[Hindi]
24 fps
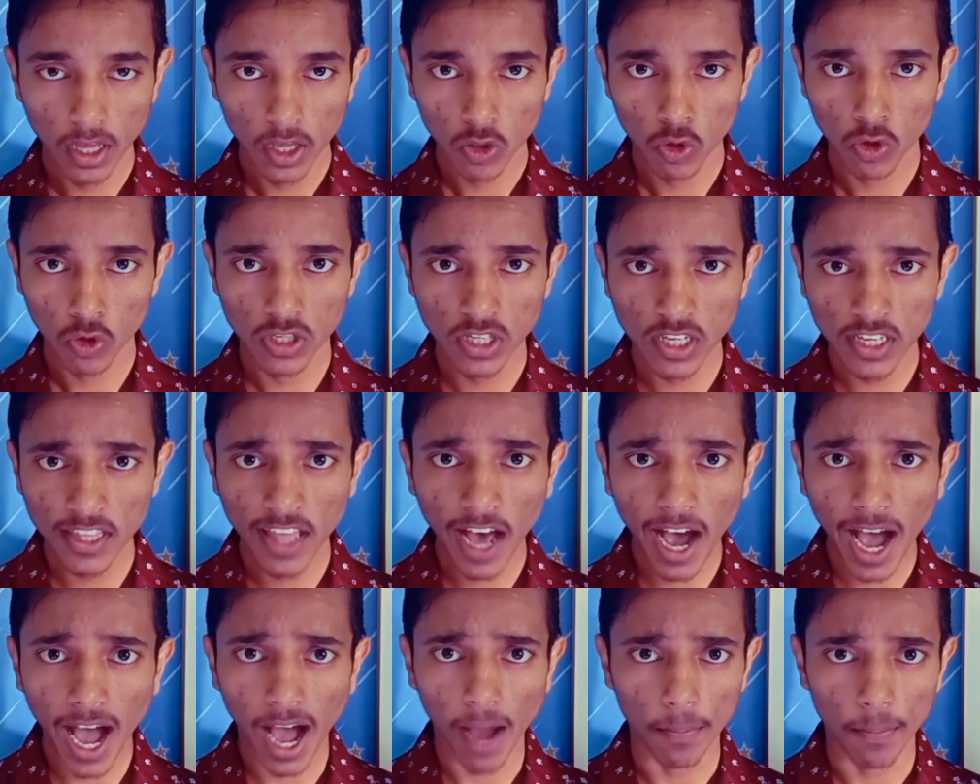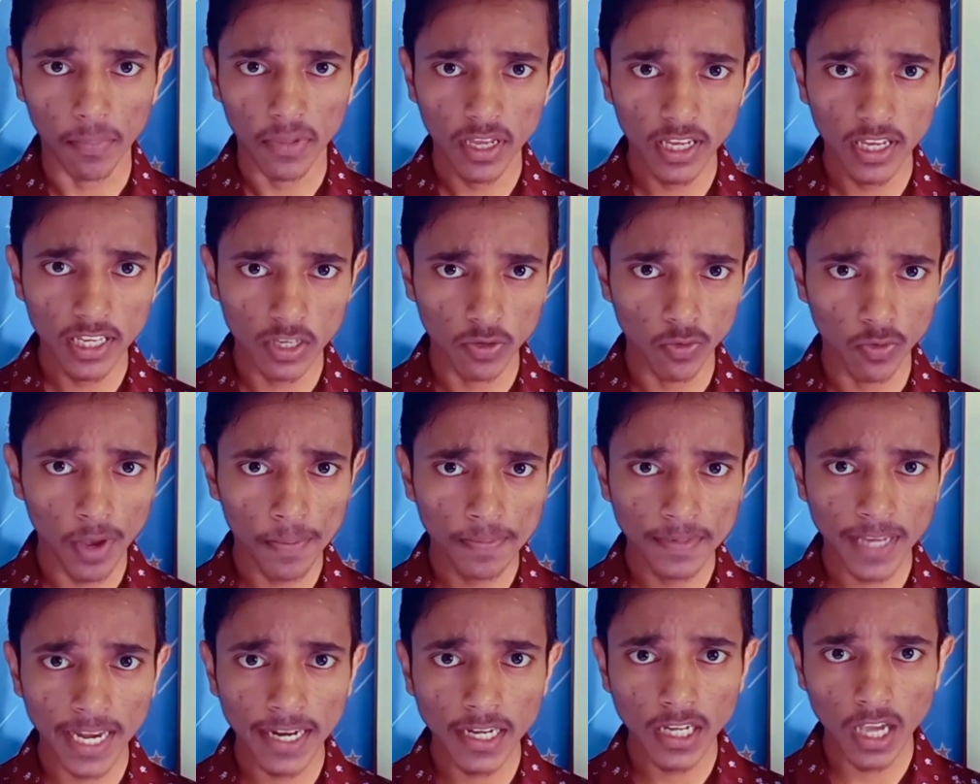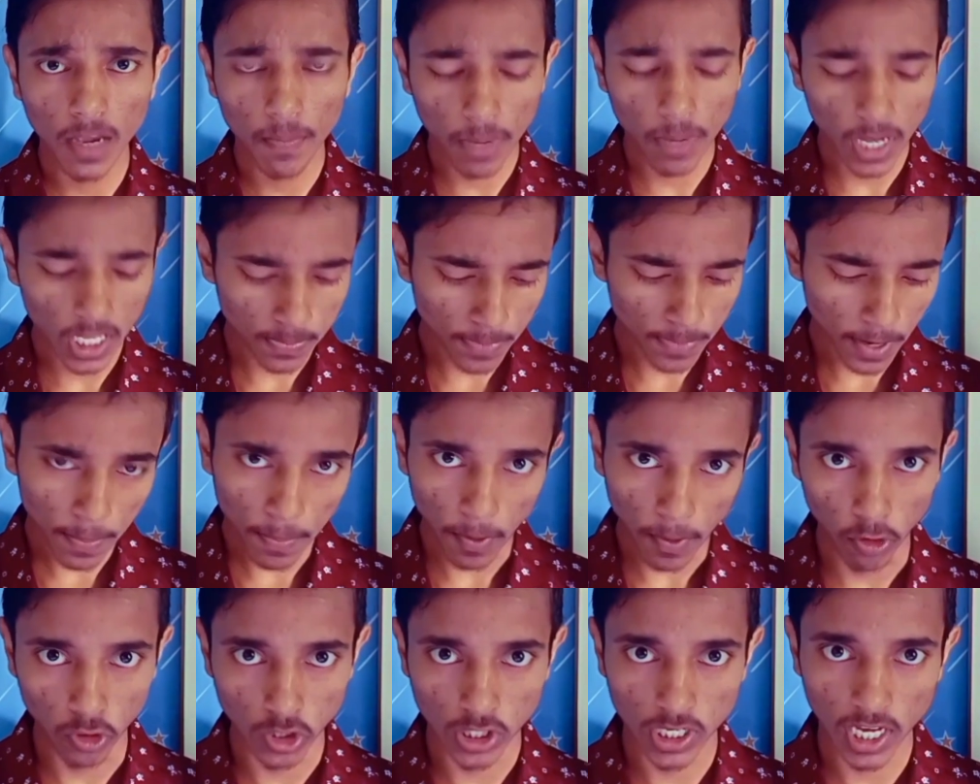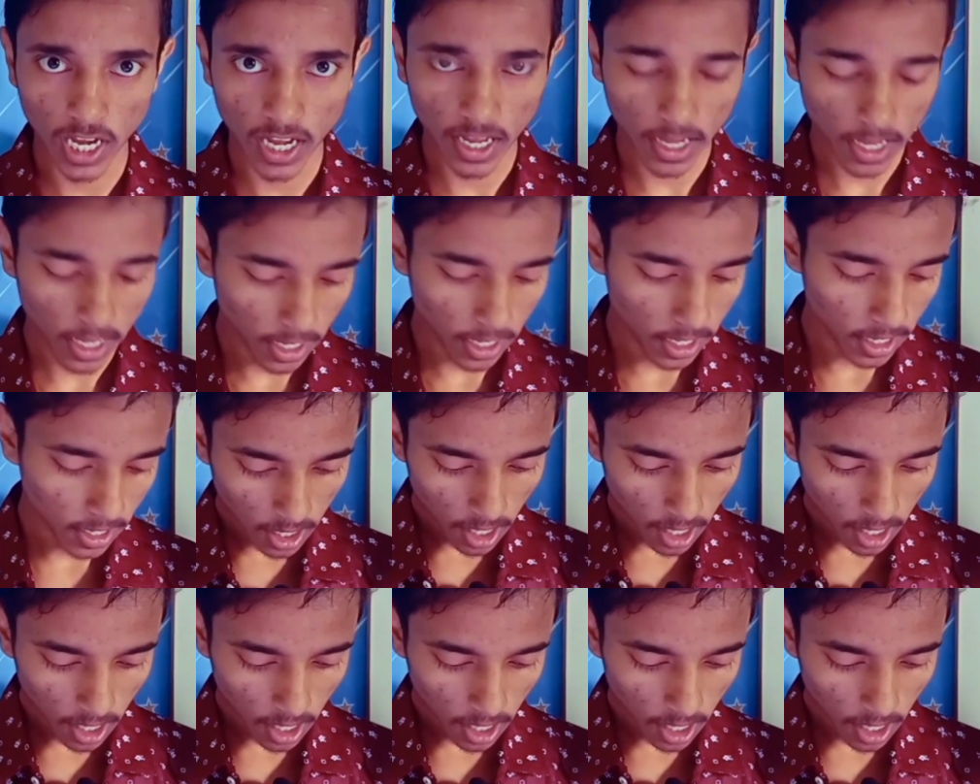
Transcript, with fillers: तो सीधा आप इस वेबसाइट के पेज पर पहुंच जाएंगे